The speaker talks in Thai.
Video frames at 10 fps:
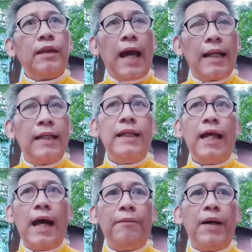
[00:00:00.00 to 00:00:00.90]
การเล่น
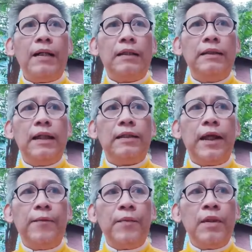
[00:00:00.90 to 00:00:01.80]
หาพระเครื่อง
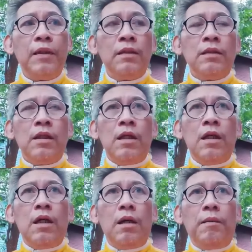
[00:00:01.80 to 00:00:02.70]
เนี่ย
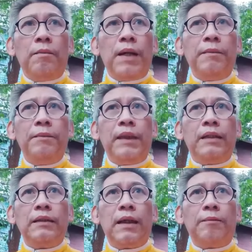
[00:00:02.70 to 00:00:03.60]
มันเหมื
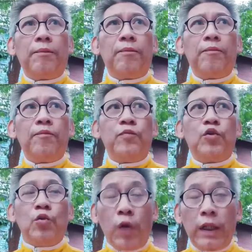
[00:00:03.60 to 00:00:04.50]
อนกับ
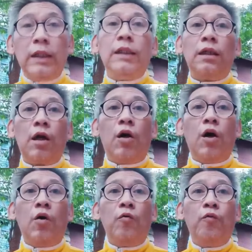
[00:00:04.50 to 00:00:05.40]
ส่วนหนึ่งขอ
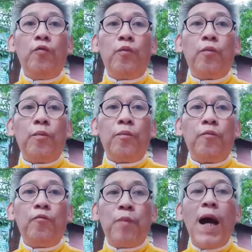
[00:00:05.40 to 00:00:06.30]
ง
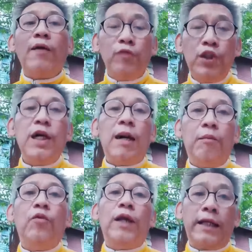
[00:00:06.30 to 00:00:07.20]
ภาควิชา
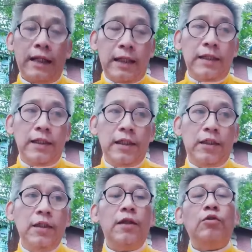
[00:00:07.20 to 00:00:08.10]
โบราณคดี
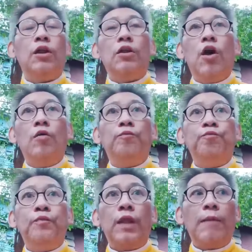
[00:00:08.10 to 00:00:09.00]
ที่เราจะต้อง
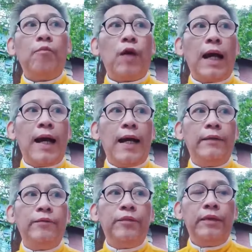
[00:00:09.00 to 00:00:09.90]
ทำการ
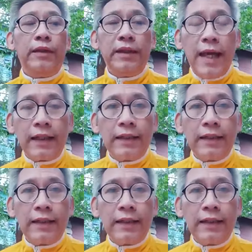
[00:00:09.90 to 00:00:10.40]
แยก